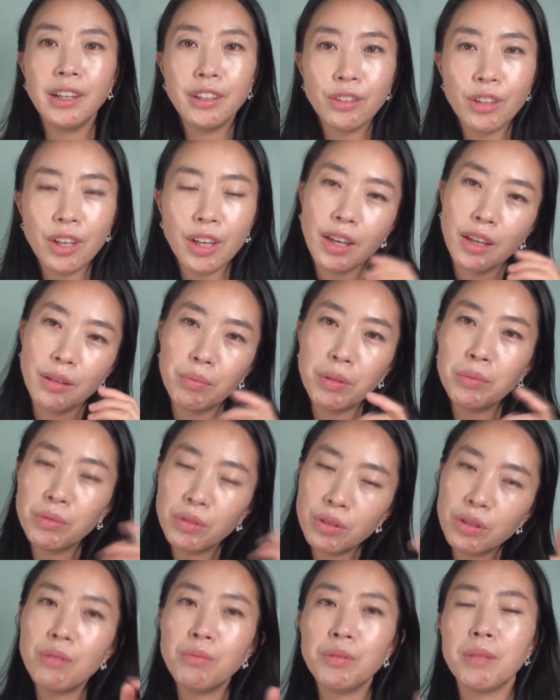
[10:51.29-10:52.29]
되게 피부
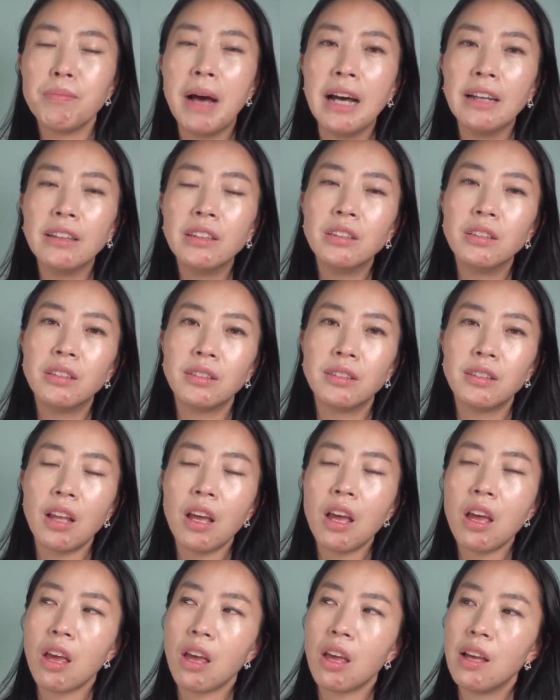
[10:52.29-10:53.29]
트러블이
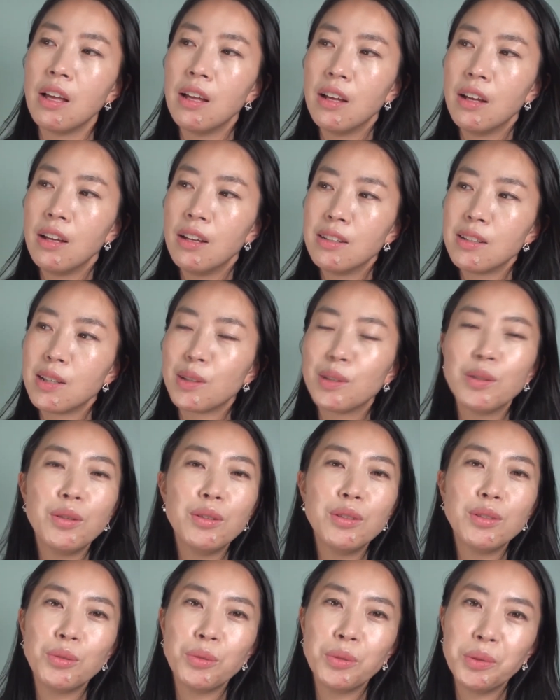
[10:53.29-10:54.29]
많은데 이제
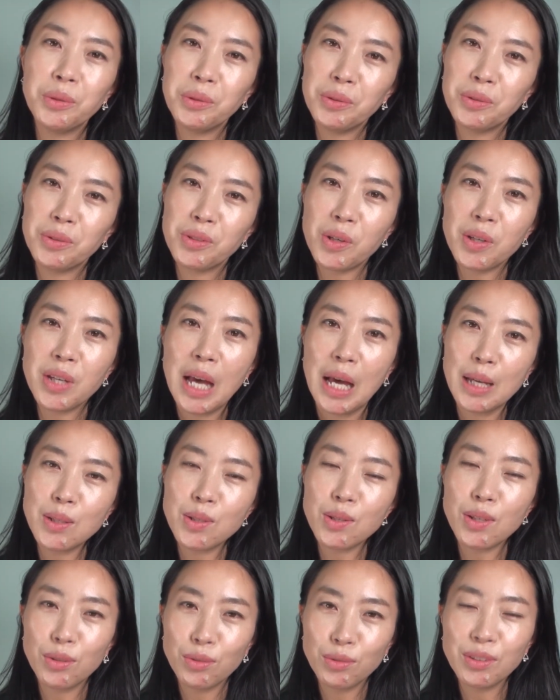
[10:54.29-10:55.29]
그거를 또 저희 아이
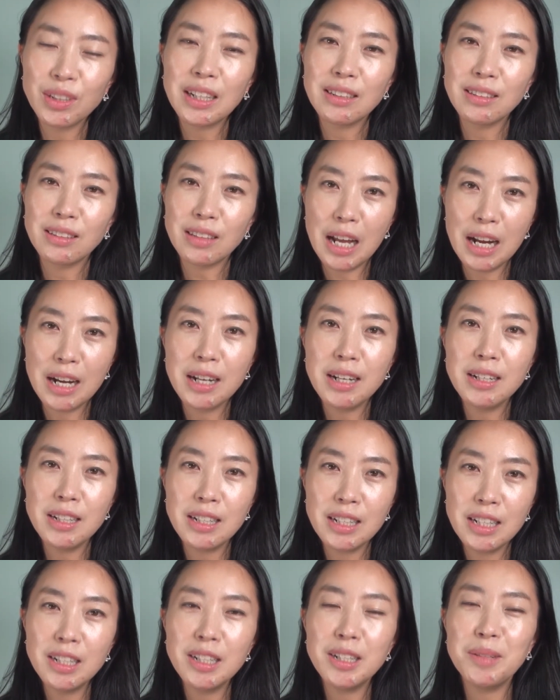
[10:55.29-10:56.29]
중에 누군가는
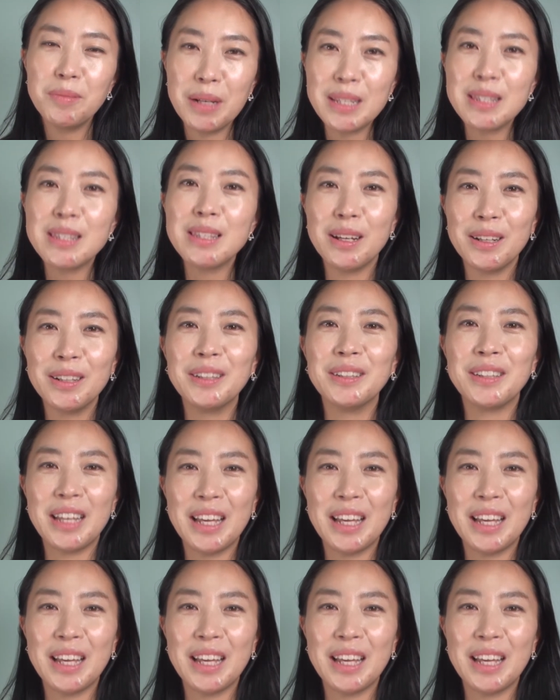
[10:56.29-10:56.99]
닮았어요. 네.